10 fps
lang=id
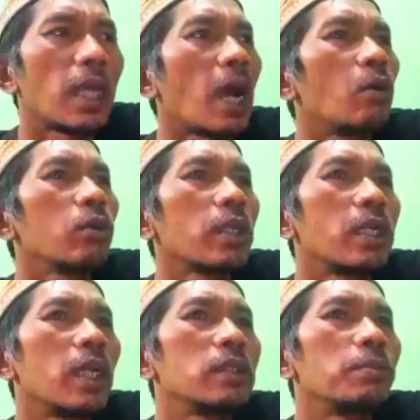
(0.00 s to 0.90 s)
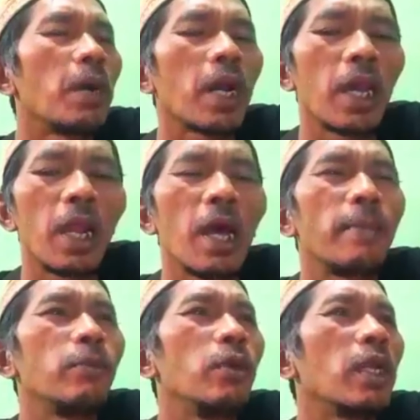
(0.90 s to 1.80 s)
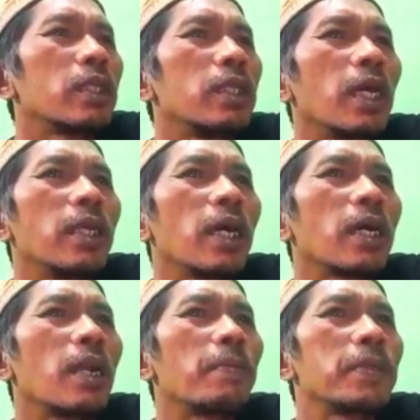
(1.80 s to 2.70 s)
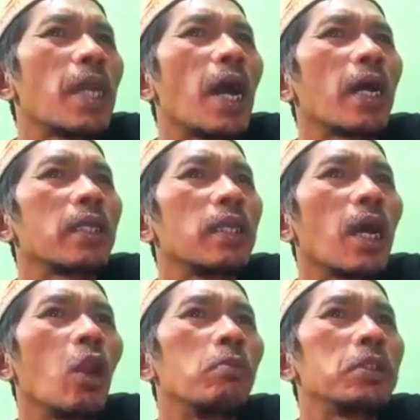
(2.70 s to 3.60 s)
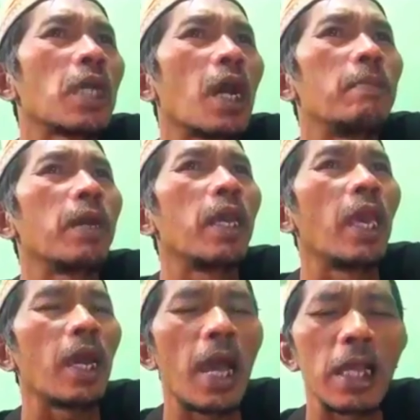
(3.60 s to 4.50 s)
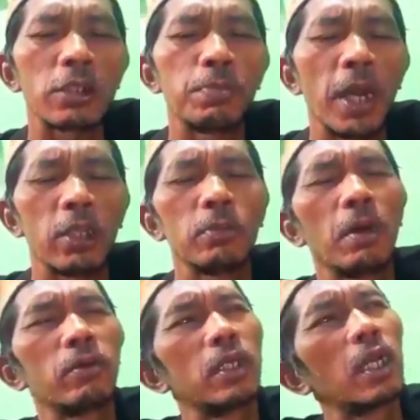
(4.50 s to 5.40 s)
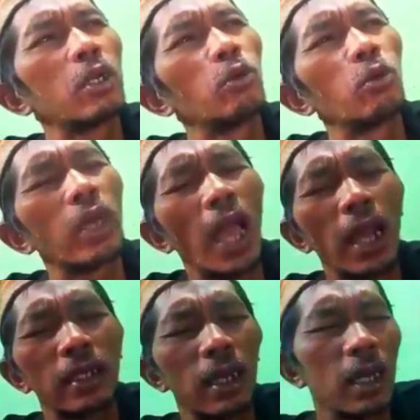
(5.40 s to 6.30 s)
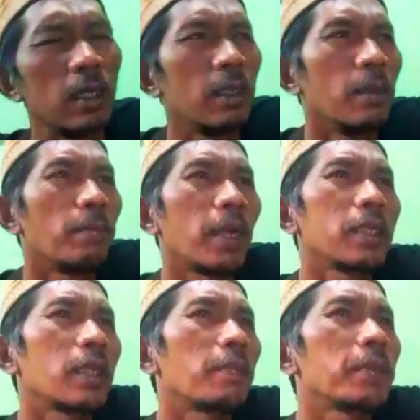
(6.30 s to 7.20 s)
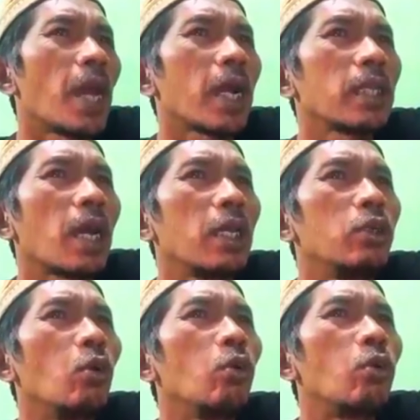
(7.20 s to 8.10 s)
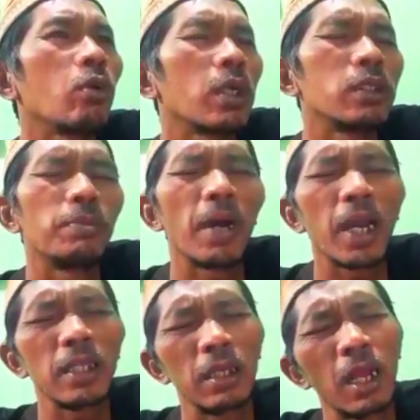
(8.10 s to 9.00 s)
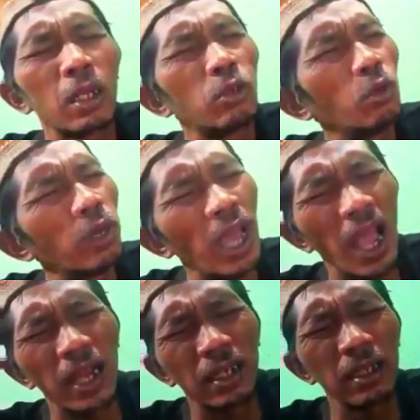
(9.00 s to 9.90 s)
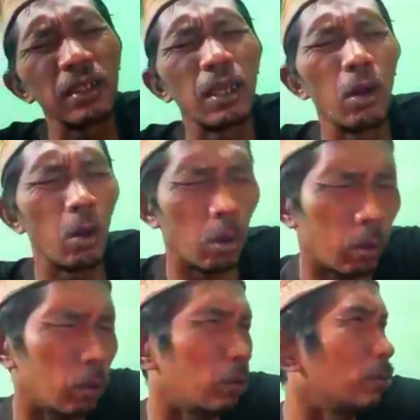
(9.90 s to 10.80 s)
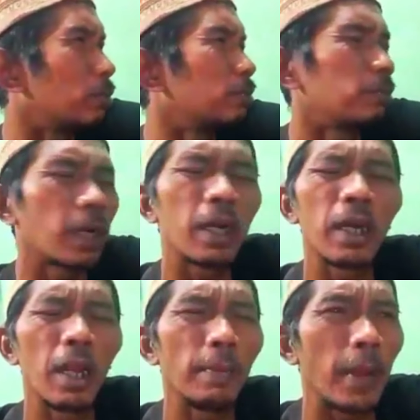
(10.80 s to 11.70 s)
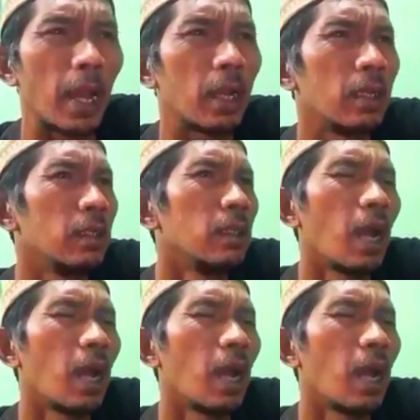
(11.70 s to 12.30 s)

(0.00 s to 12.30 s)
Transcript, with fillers: ditakutkan dan sebagai alhamdulillah tidak ada yang kena penyakit ya kalau misalkan mengek asma itu mau udah dari dulu gak ada paling kena penyakit angin duduk dan sebagainya dari dulu gak ada iya oh pegel pak